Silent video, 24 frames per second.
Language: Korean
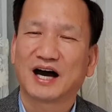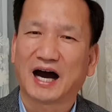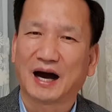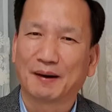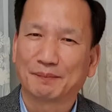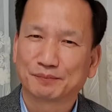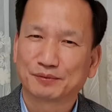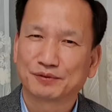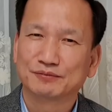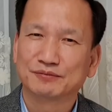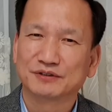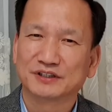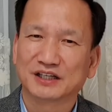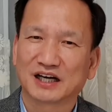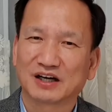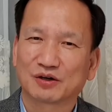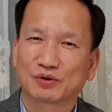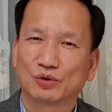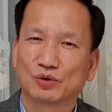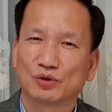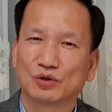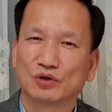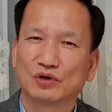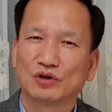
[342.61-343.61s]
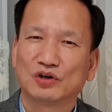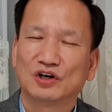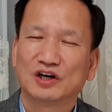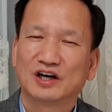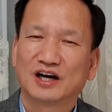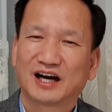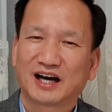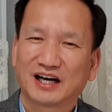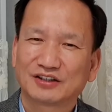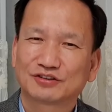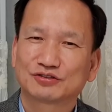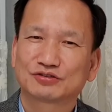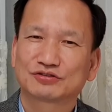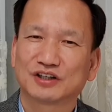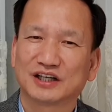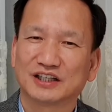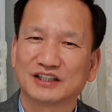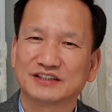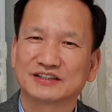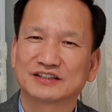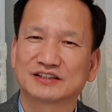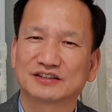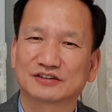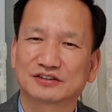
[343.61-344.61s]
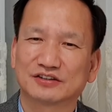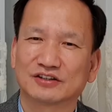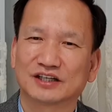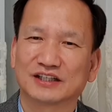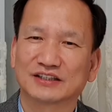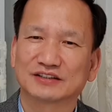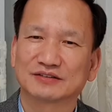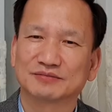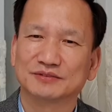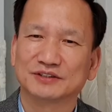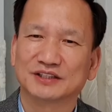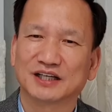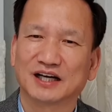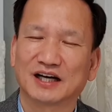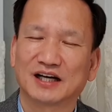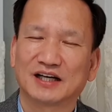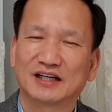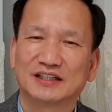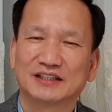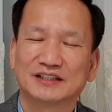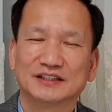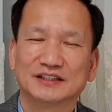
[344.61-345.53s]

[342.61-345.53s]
아픔이라고 할 수가 있을 것 같습니다.